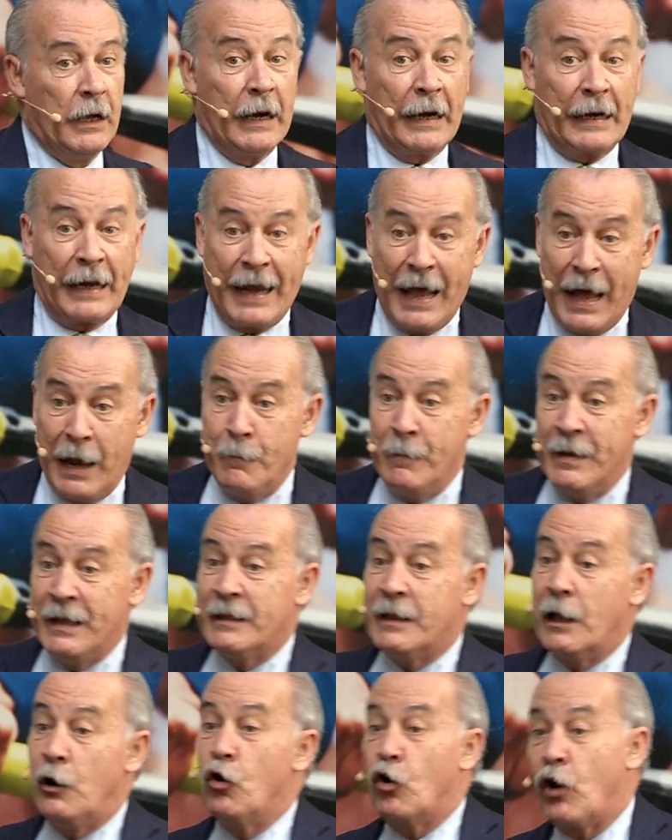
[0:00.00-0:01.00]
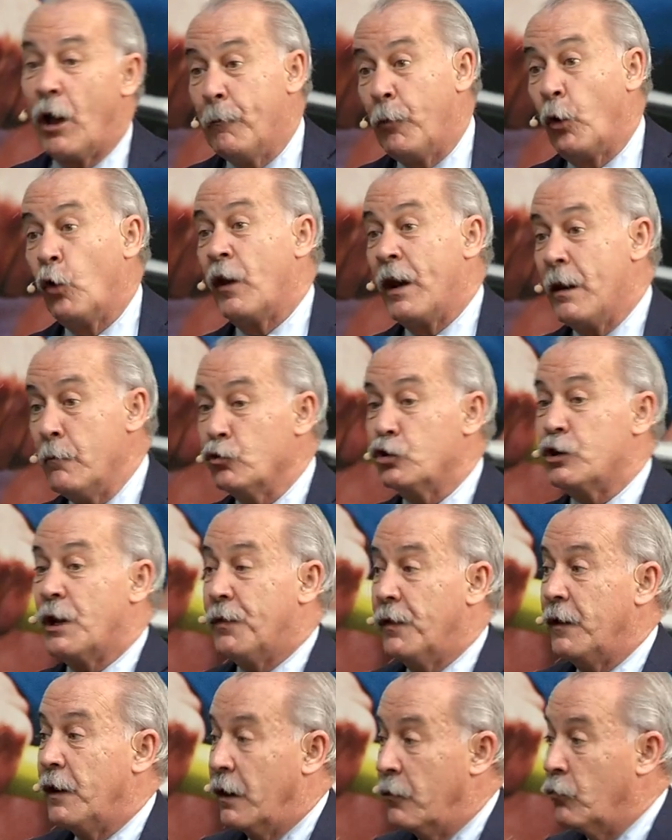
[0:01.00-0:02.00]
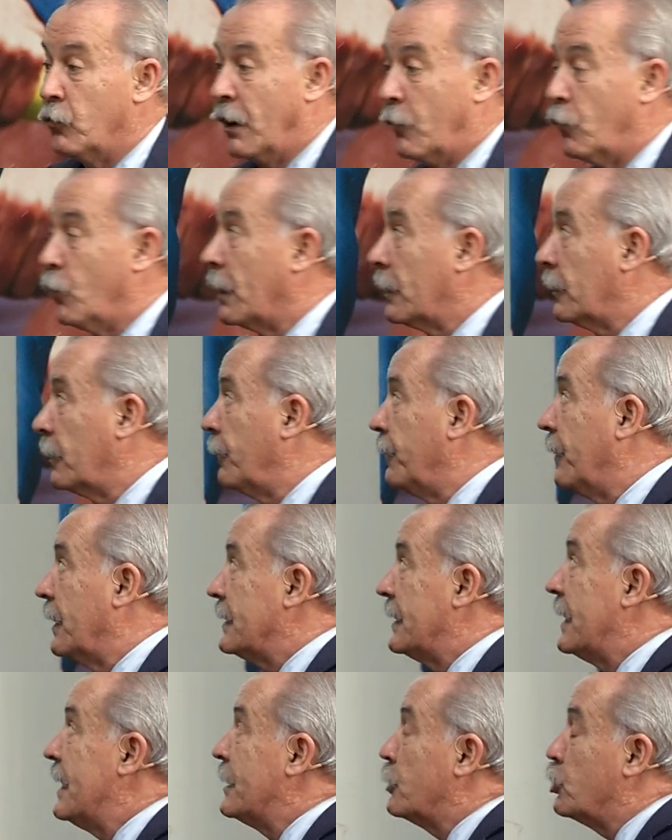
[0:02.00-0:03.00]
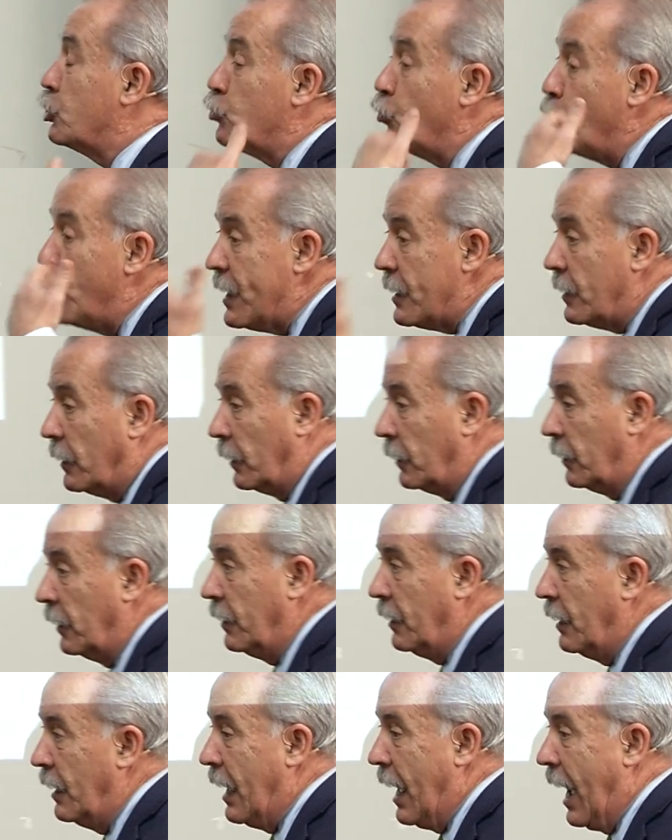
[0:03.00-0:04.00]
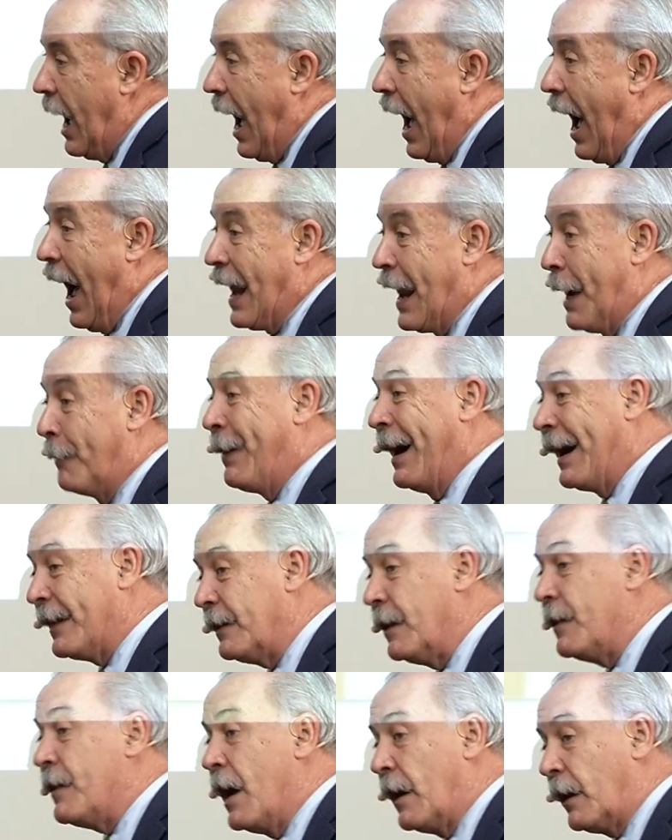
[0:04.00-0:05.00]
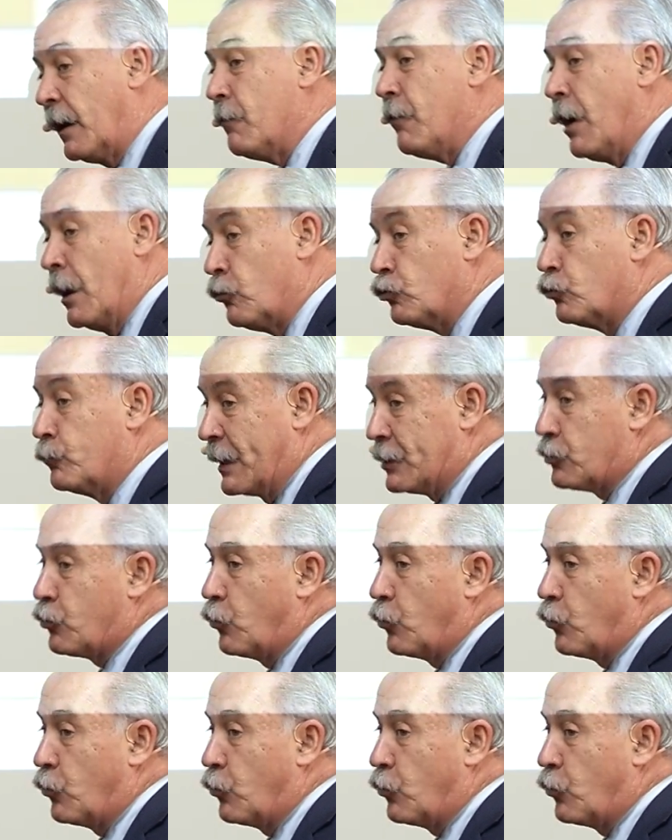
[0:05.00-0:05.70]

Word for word: realmente lo que podremos hacer en una cuarta fase es subir a la parte de arriba a los más